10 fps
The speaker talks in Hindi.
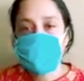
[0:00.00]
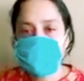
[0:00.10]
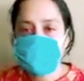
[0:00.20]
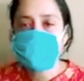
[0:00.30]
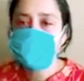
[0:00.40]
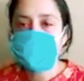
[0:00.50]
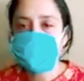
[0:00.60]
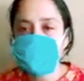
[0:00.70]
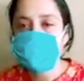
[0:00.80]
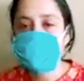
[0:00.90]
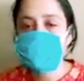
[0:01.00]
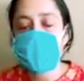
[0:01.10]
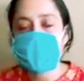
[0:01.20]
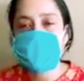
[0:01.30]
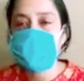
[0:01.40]
इन्फेक्टेड था बस
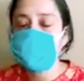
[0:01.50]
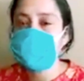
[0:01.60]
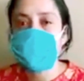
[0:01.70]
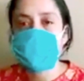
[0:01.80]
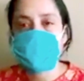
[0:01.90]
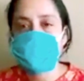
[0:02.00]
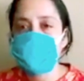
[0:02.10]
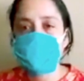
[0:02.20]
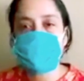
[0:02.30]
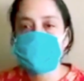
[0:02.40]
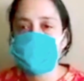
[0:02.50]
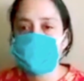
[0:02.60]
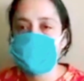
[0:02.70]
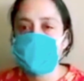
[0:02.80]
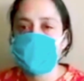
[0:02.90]
बाकी लंग्स का हर चीज़
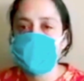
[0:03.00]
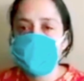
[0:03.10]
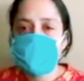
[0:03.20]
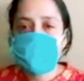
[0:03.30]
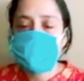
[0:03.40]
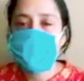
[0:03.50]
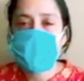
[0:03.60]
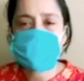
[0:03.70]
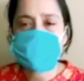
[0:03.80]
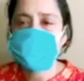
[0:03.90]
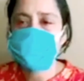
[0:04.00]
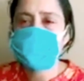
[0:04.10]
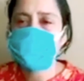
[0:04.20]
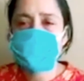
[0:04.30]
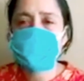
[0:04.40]
परफेक्ट था सारा चीज़
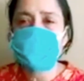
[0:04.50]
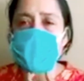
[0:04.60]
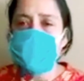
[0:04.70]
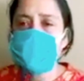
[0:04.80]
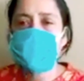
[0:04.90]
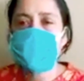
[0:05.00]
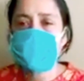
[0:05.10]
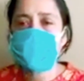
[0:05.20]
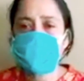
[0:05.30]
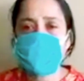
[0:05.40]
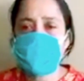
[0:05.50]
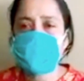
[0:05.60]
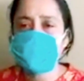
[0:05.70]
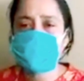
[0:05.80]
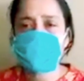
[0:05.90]
uh, नाक का गले
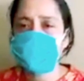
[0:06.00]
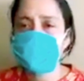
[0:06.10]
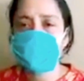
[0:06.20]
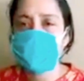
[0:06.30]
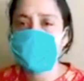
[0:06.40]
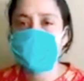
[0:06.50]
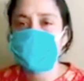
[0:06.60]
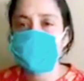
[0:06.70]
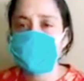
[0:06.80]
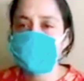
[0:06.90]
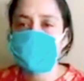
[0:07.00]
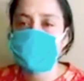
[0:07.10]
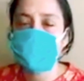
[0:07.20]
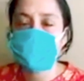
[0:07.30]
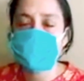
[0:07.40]
का सब कुछ नॉर्मल था उसमें
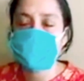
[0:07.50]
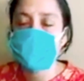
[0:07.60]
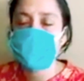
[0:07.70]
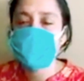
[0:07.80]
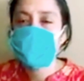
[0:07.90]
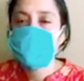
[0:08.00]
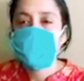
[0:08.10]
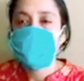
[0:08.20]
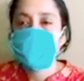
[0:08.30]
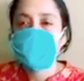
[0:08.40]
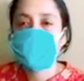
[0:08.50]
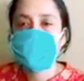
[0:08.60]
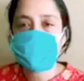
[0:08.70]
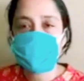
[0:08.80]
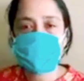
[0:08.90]
रिपोर्ट में था फिर
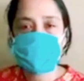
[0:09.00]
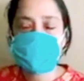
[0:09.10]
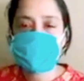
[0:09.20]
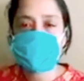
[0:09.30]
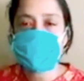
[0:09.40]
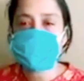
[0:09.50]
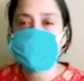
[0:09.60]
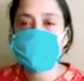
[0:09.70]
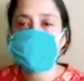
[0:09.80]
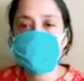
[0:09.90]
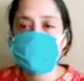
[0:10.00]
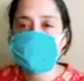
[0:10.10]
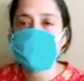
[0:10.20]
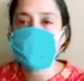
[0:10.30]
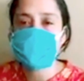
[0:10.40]
हम लोग नेक्स्ट डे
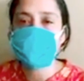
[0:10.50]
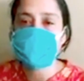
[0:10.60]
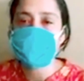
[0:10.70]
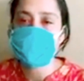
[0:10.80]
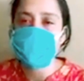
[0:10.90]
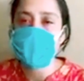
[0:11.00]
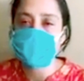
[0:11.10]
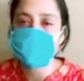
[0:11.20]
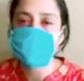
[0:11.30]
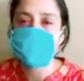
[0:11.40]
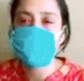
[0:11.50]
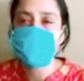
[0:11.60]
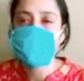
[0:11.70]
लोकल हॉस्पिटल है भागलपुर में